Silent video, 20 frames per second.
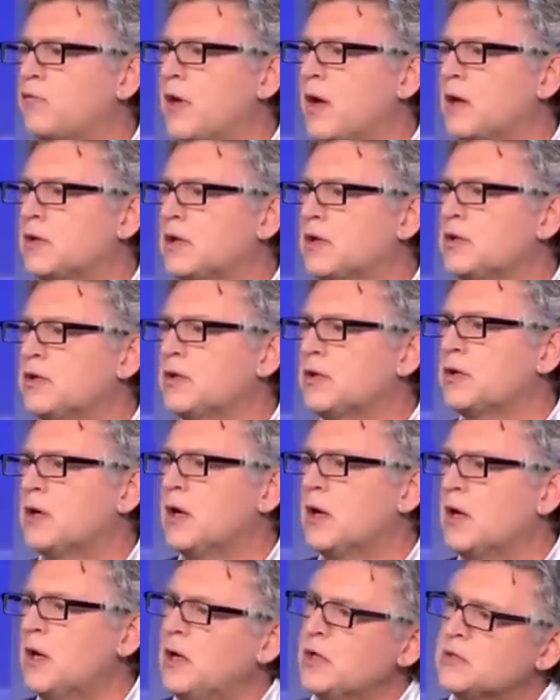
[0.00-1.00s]
un traité,
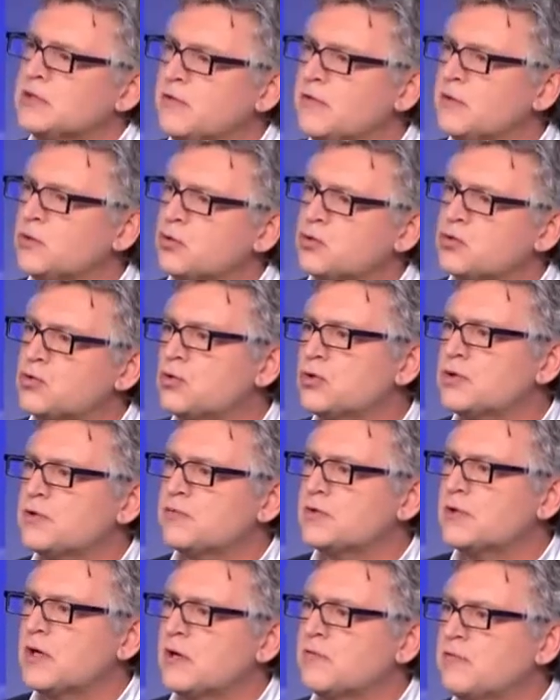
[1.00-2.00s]
là, ça va être autre chose, et
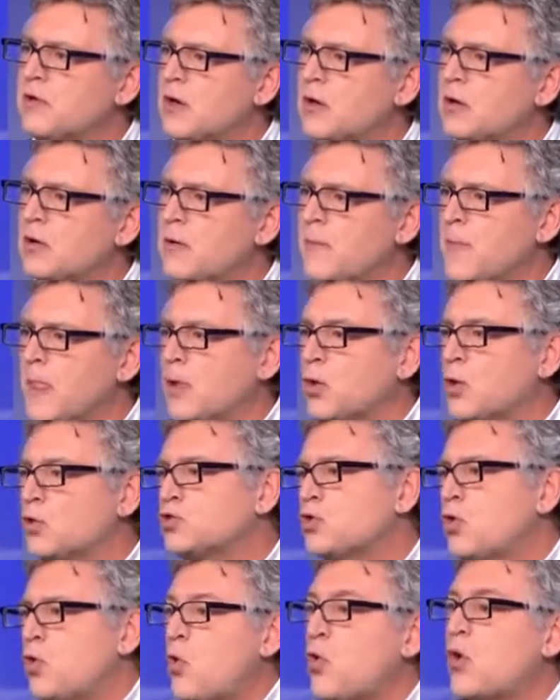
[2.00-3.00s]
vous allez voir, dans le
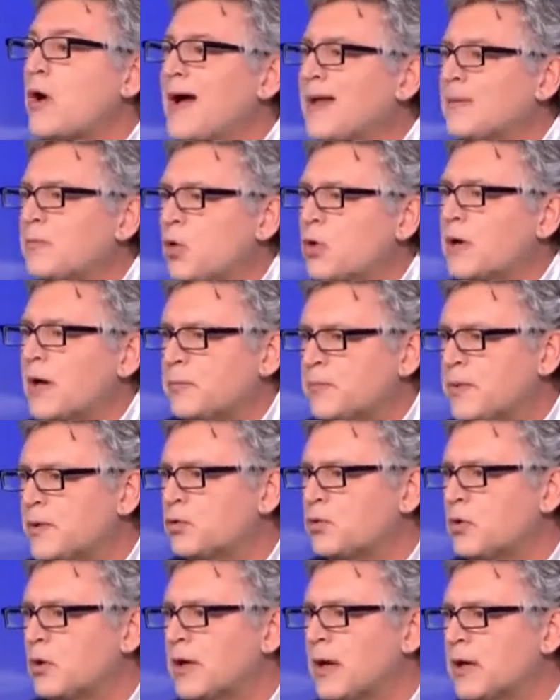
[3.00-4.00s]
genre, on garde, mais on ne garde pas
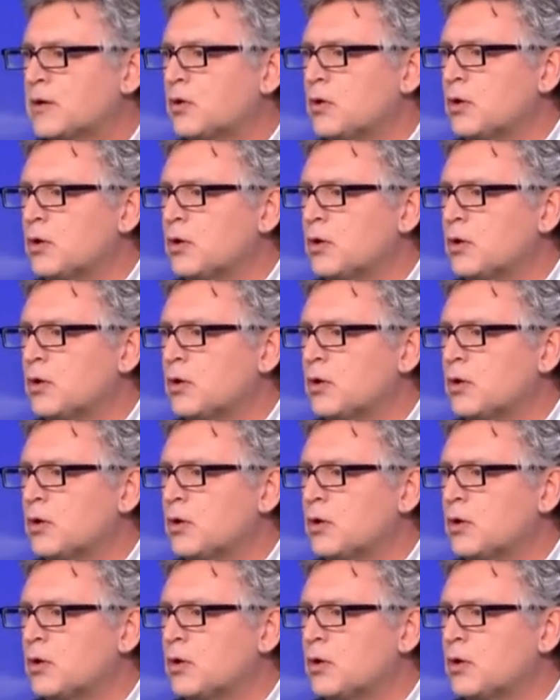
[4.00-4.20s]
tout en gardant.